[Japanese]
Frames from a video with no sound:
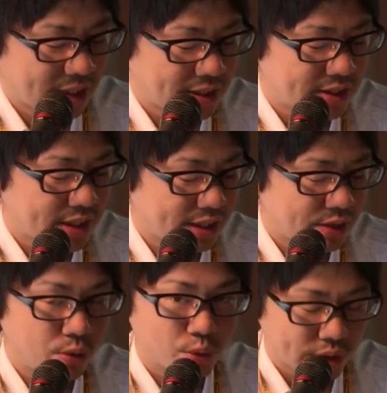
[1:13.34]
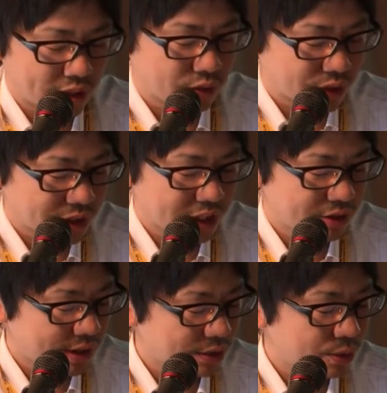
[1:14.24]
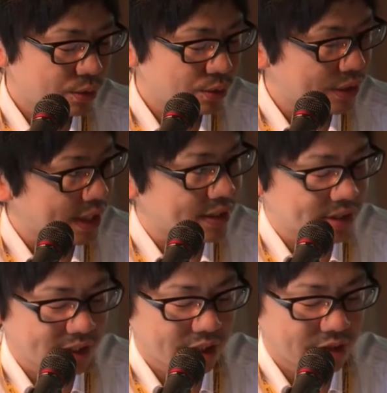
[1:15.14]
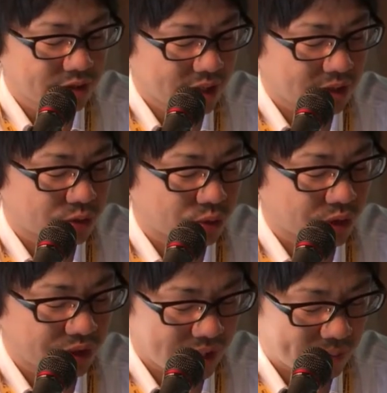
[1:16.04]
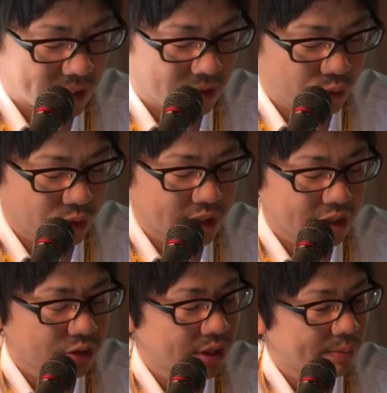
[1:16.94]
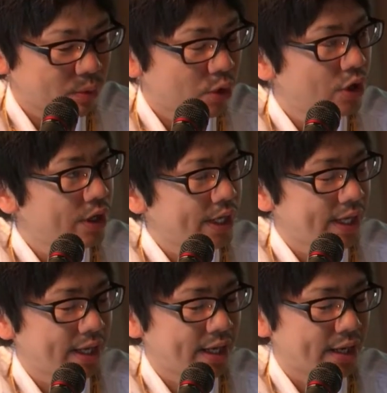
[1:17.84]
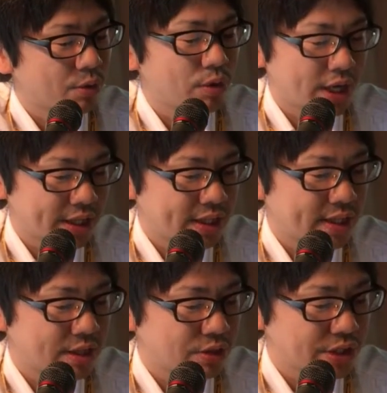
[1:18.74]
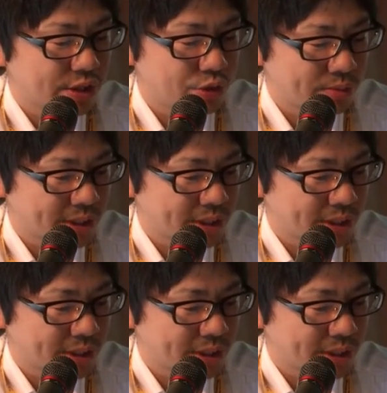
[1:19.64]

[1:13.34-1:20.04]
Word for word: 一斉に行うシェイクアウト訓練シェイクアウト犬山といった訓練も、えー、今回企画しており